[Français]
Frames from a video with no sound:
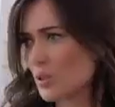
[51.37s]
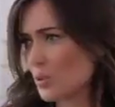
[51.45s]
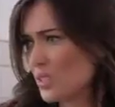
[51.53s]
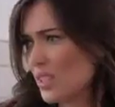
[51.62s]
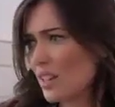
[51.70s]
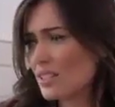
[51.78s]
Bah,
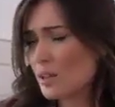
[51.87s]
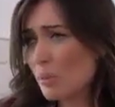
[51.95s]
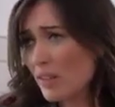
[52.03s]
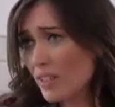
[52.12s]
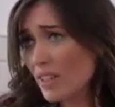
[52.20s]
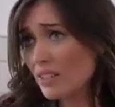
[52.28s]
tu diras que c'est
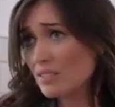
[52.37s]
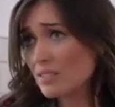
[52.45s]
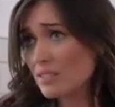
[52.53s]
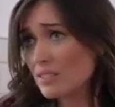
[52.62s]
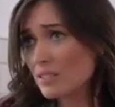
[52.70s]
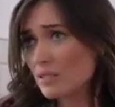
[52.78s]
pas vrai.
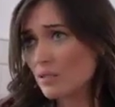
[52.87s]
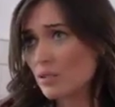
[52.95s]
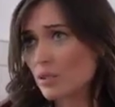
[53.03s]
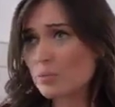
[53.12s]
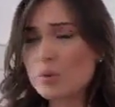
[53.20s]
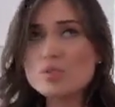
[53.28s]

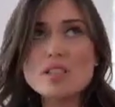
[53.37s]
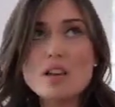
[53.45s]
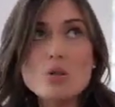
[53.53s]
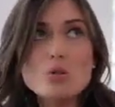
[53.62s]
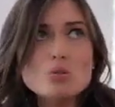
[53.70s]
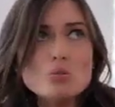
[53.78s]
Je pense qu'il
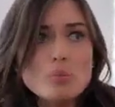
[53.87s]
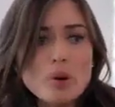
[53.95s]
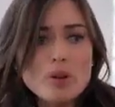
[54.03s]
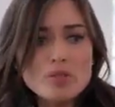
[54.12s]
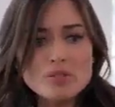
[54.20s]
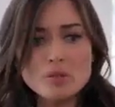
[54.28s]
y a aucune
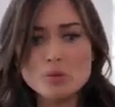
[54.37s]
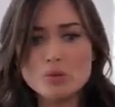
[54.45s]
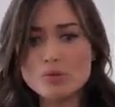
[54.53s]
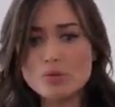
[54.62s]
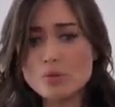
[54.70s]
preuve ni aucune